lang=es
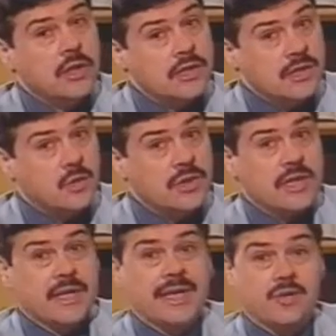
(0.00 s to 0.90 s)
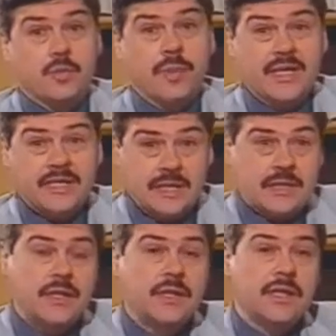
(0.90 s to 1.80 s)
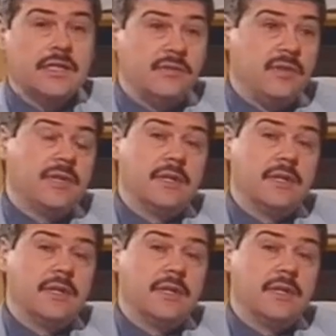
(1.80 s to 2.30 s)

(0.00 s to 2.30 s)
que se encuentran en las Upanishads. Es difícil